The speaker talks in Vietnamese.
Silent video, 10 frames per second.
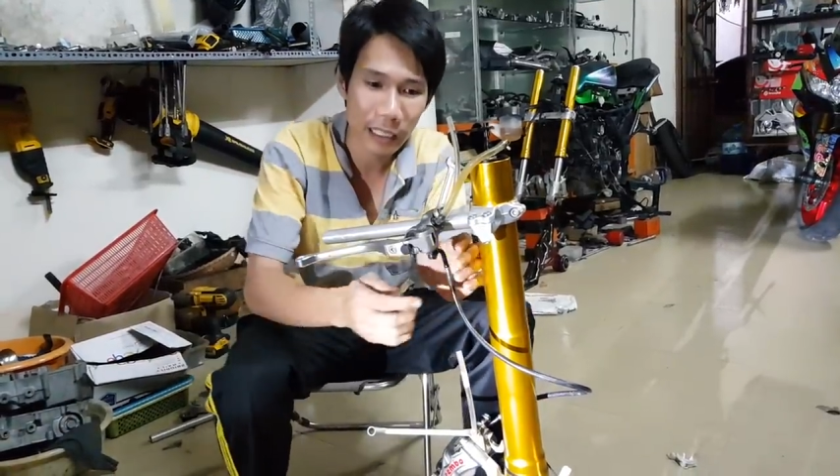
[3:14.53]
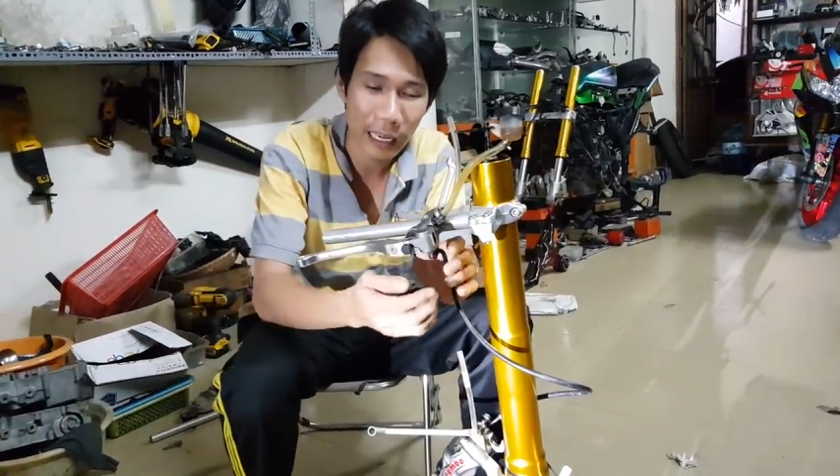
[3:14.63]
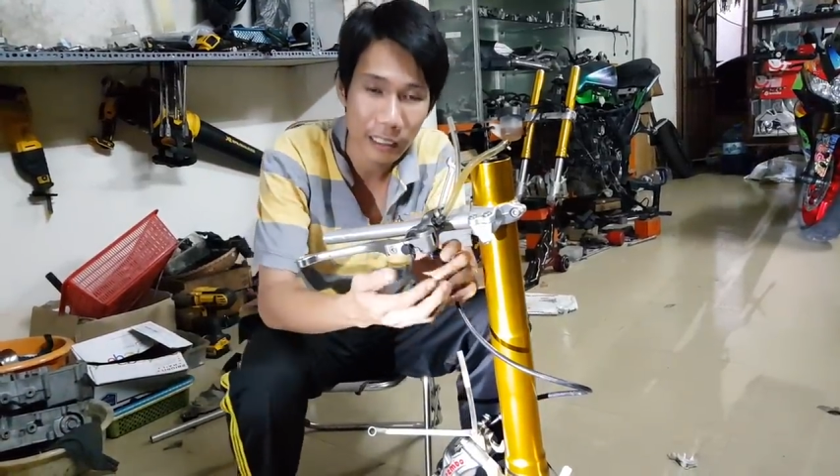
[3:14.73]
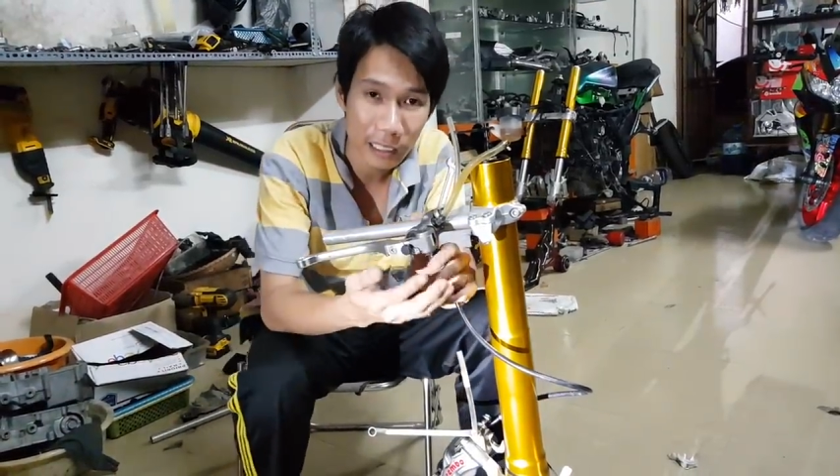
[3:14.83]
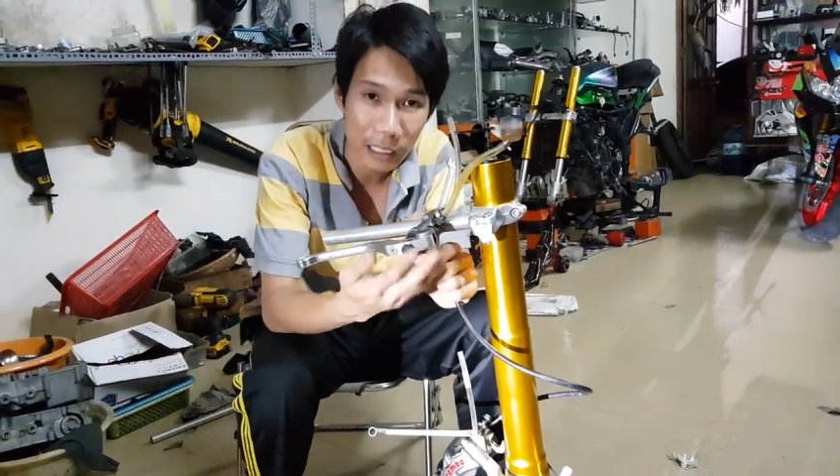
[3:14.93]
chẳng
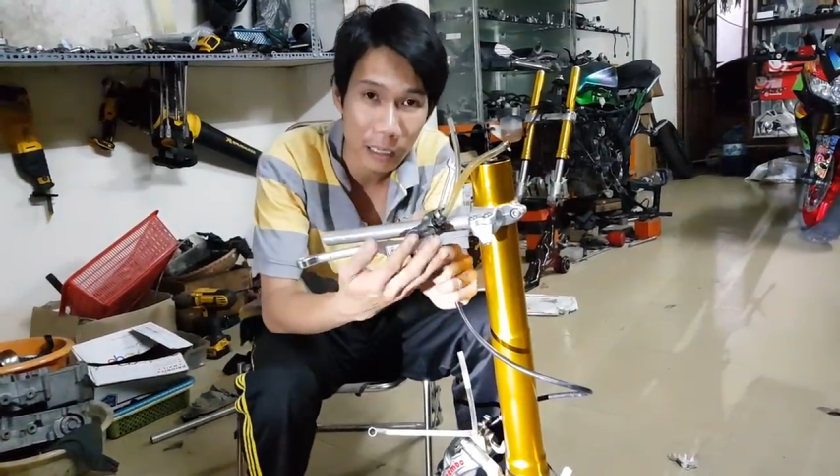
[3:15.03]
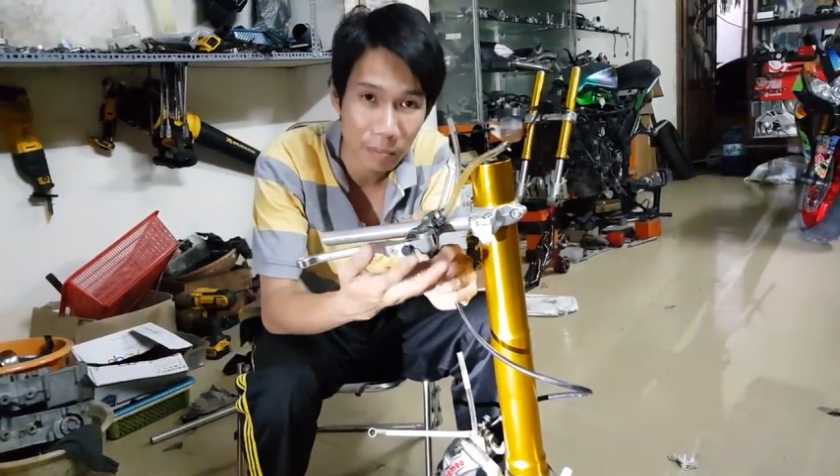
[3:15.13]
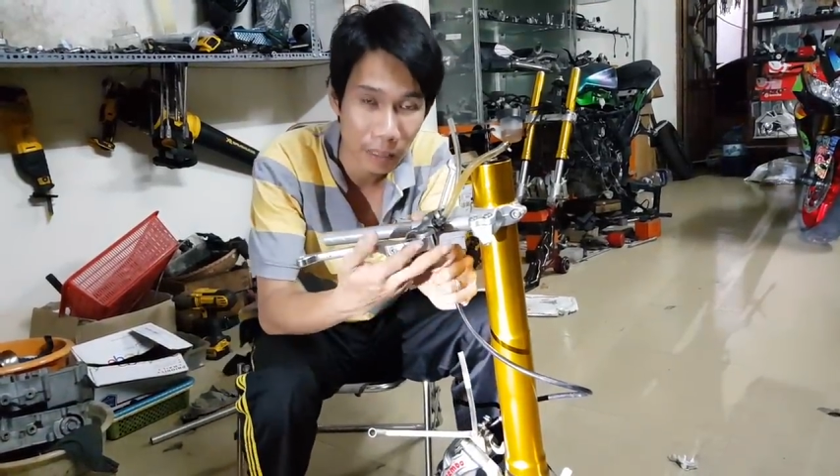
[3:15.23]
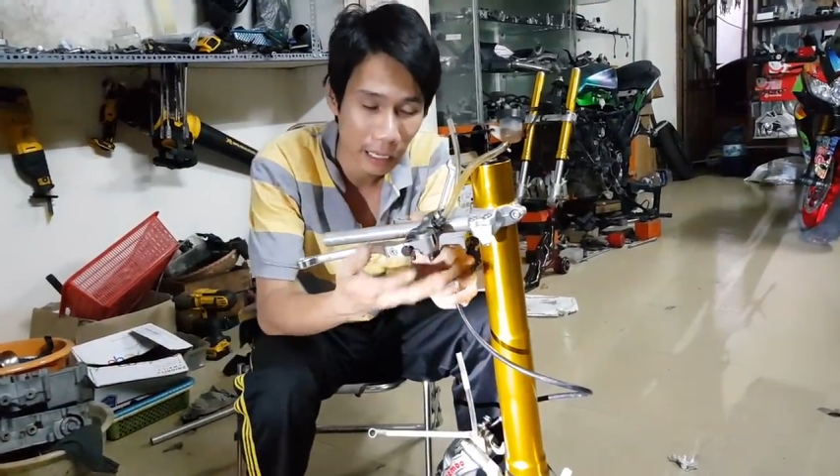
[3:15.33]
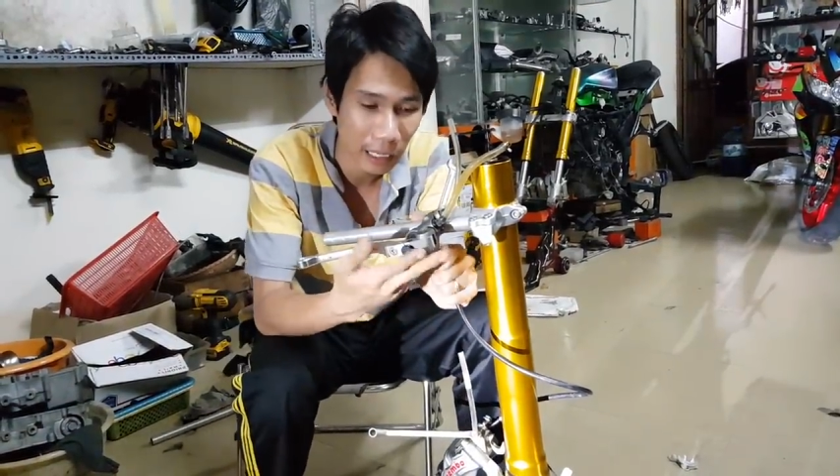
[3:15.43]
hạn như cái
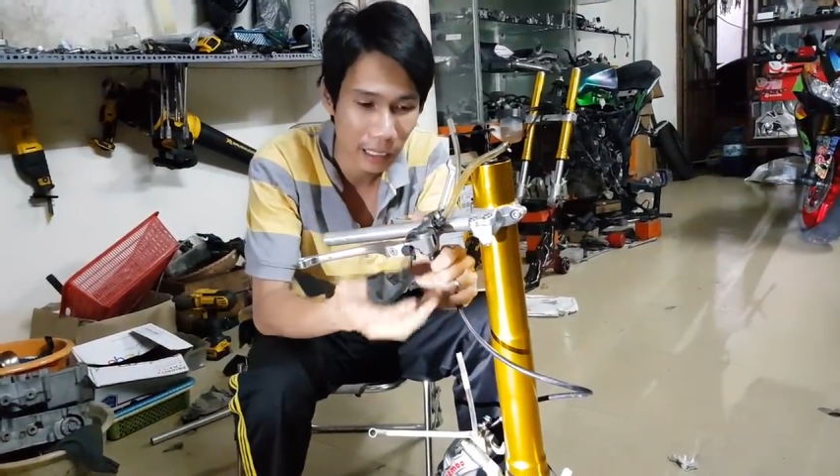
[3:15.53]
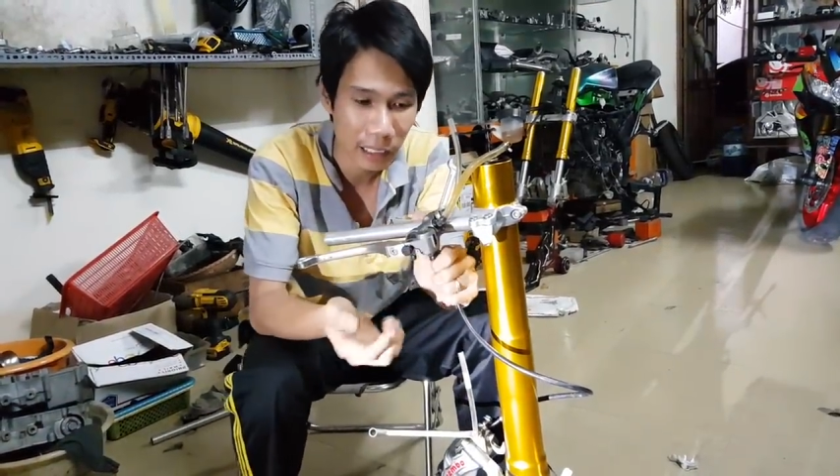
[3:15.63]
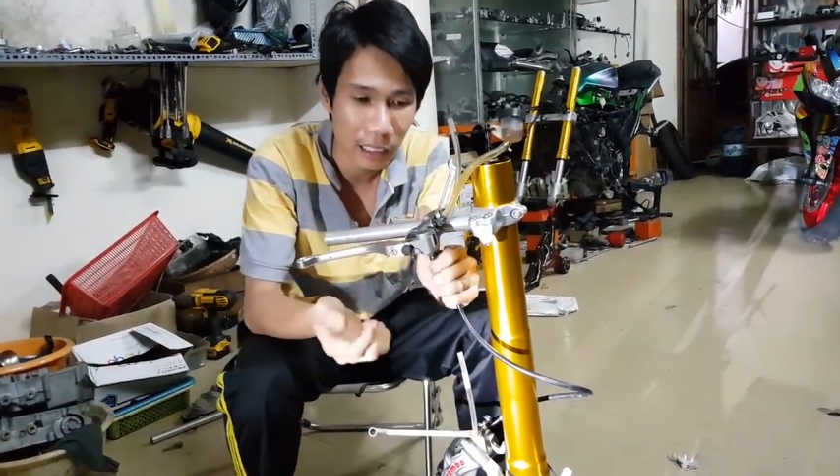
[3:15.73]
cùm này là cái